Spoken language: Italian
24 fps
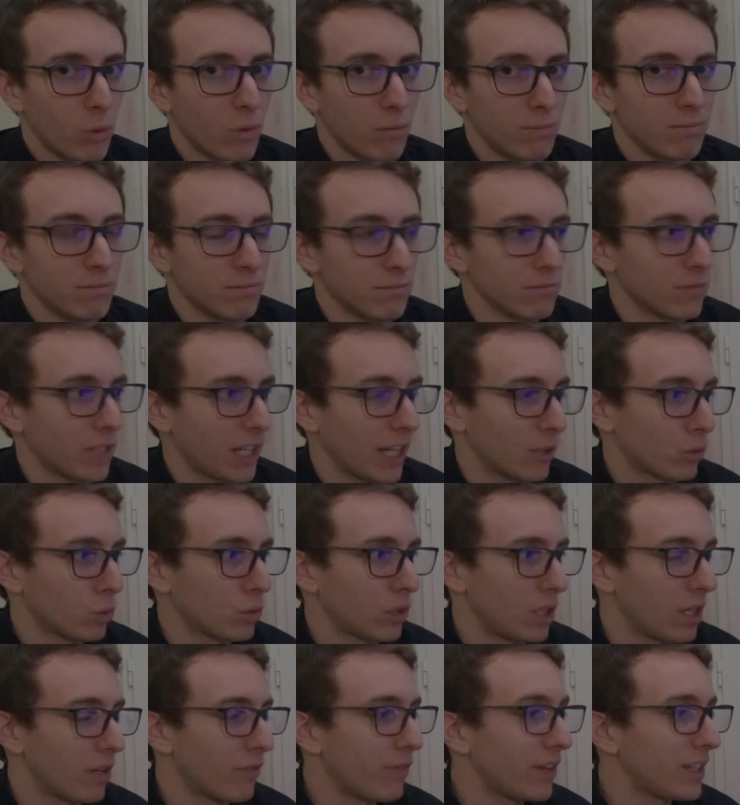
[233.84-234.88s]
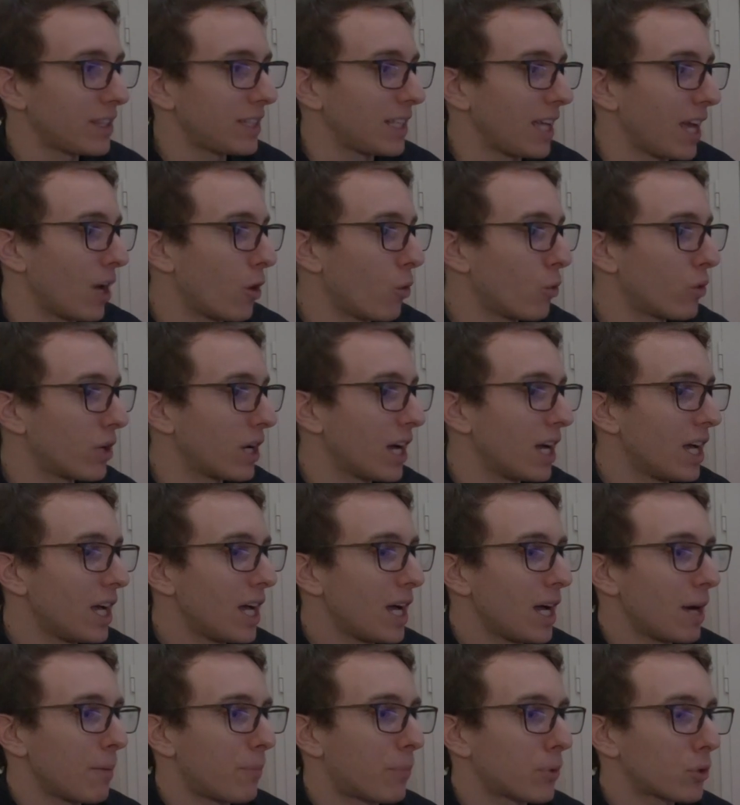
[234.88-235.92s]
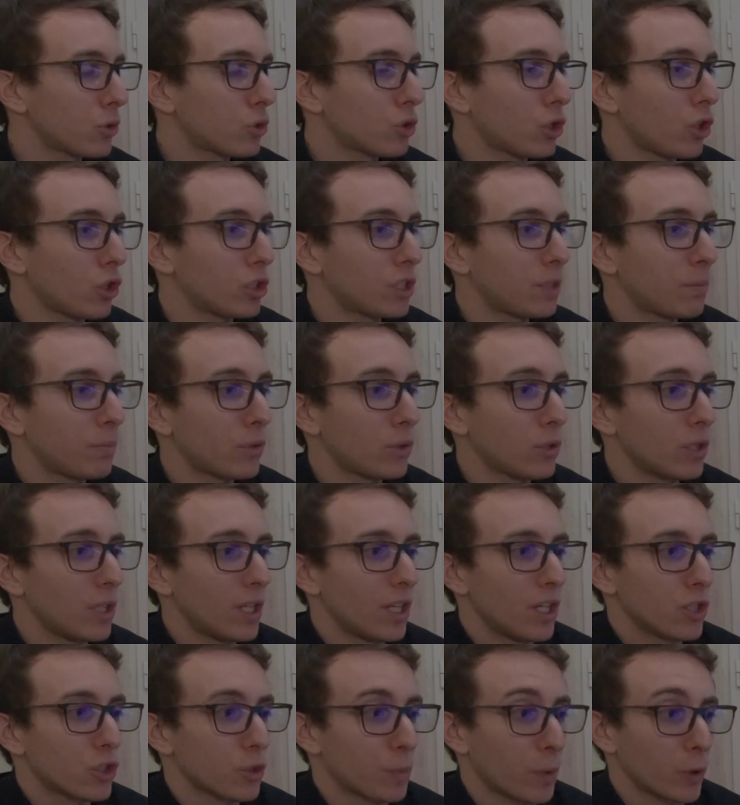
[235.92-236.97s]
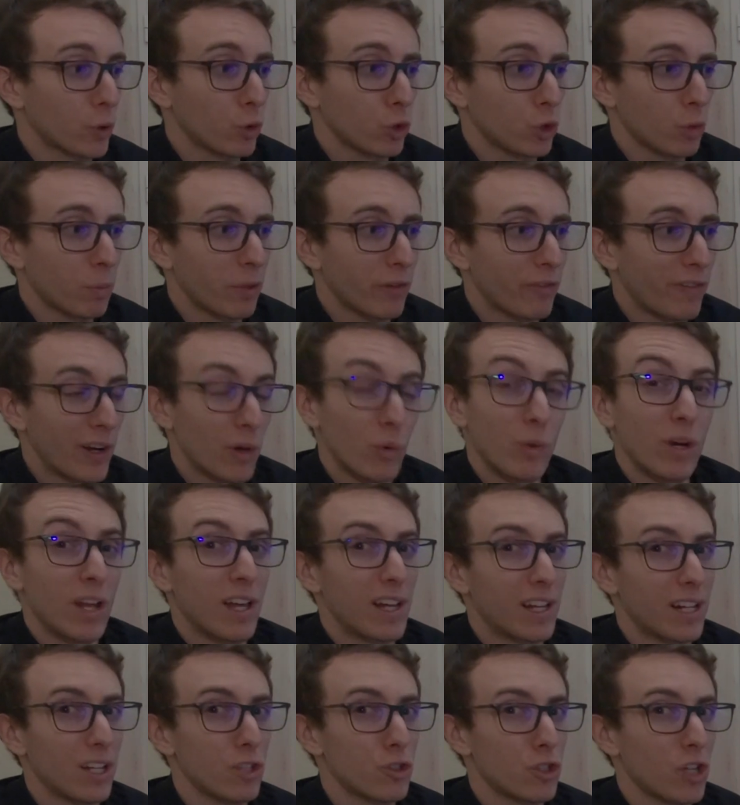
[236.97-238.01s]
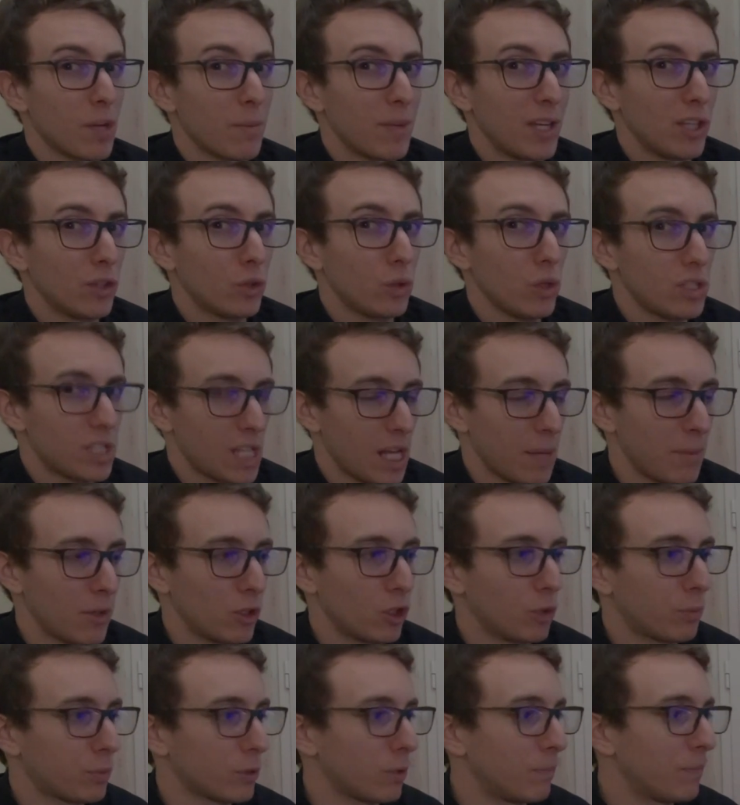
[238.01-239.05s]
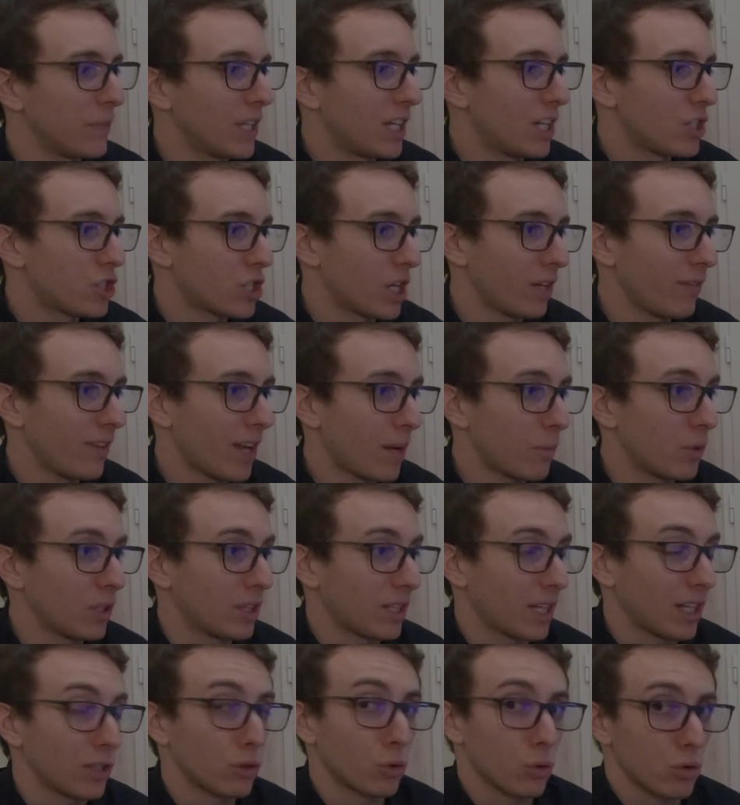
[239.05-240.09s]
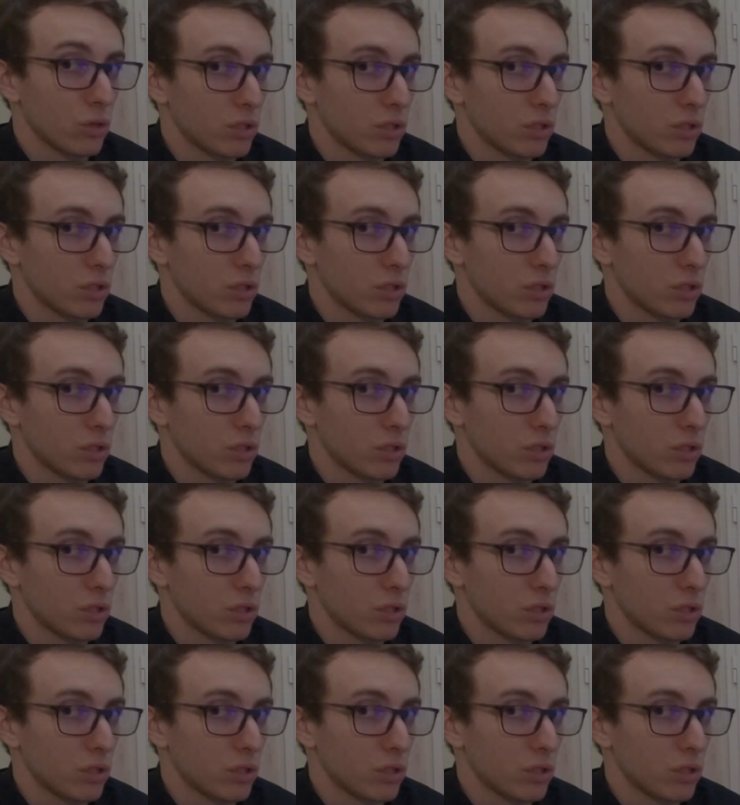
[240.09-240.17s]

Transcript: mm, che a tutti gli effetti è un prototipo, soprattutto per fare un ragionamento insieme, dopo ci arriviamo, intanto